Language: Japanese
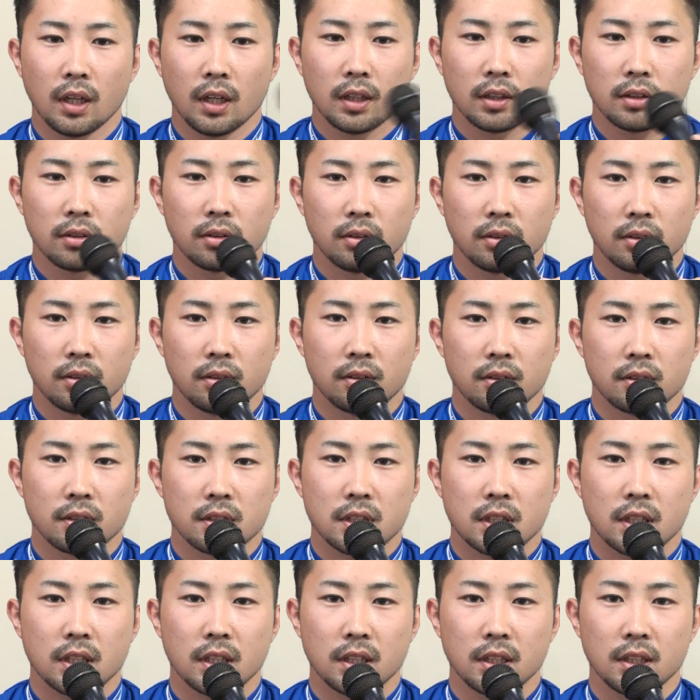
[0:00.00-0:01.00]
と
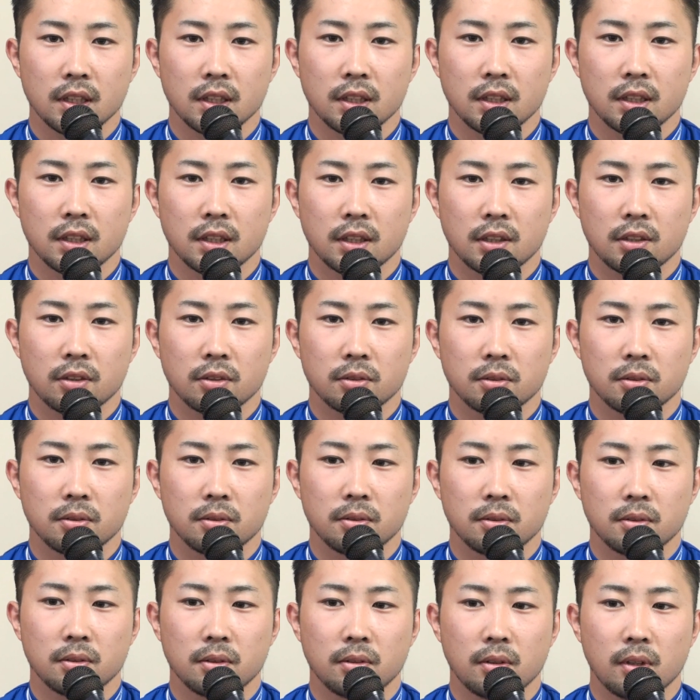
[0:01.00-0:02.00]
しっかり競争
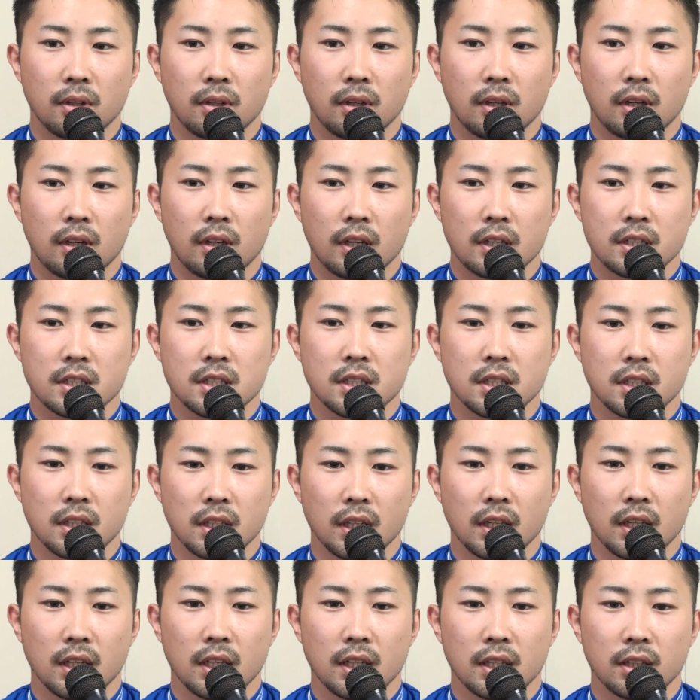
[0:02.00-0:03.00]
を走っ
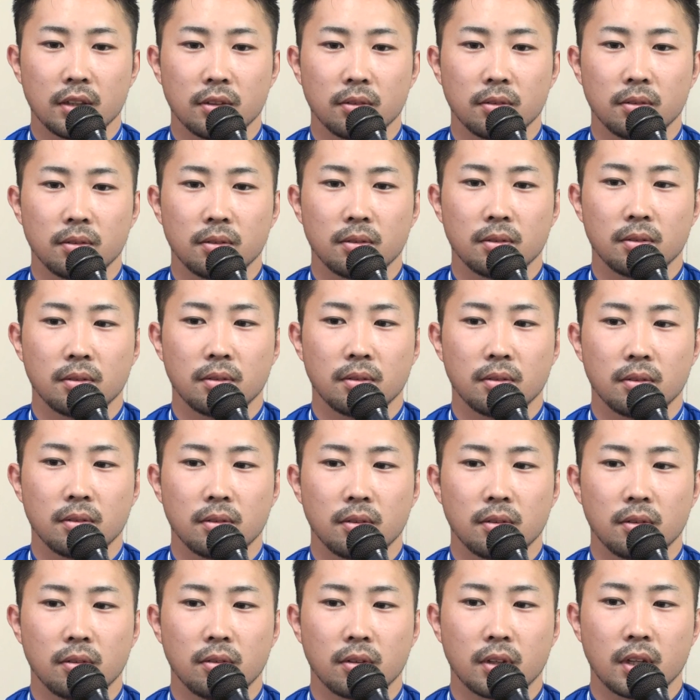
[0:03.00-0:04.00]
てと
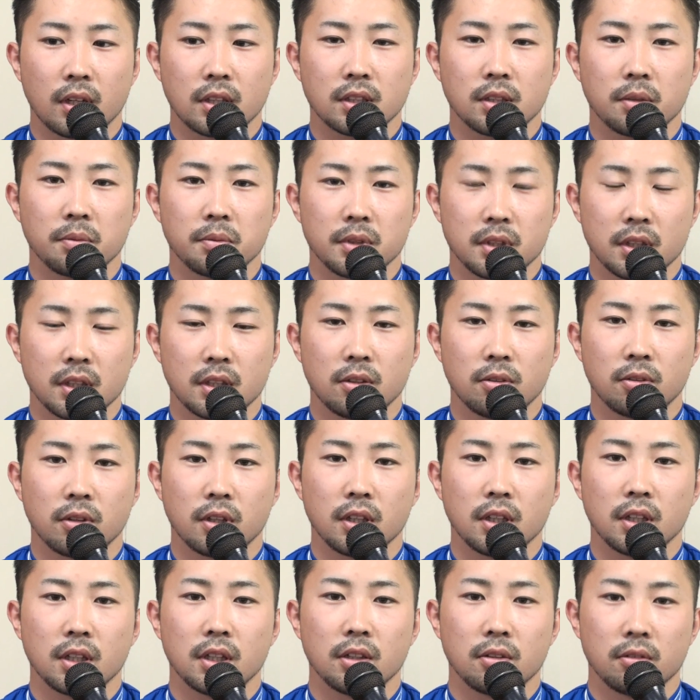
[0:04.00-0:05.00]
お客様に貢献
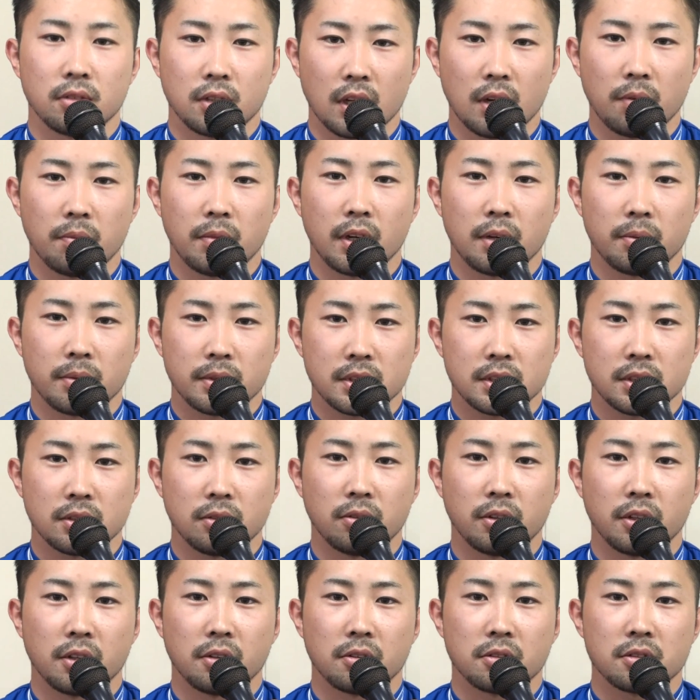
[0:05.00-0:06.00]
できるように頑張ります。
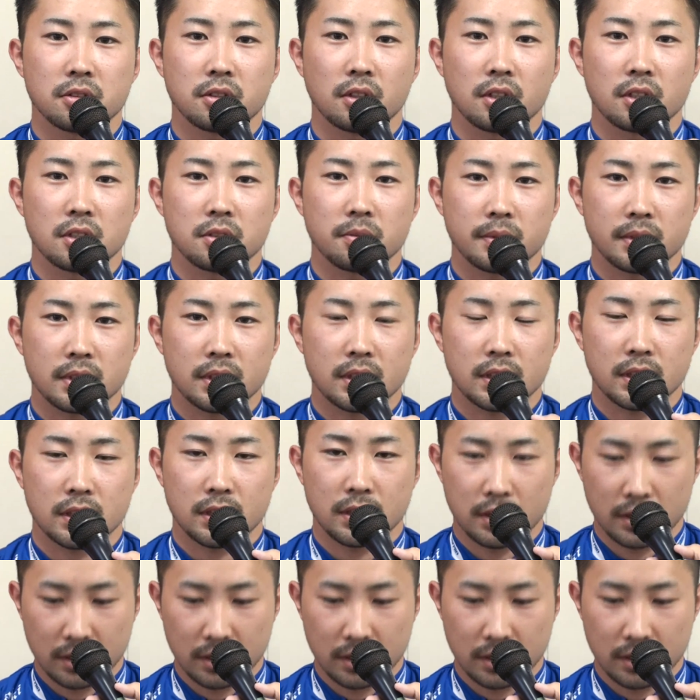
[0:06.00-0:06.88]
応援よろしくお願いします。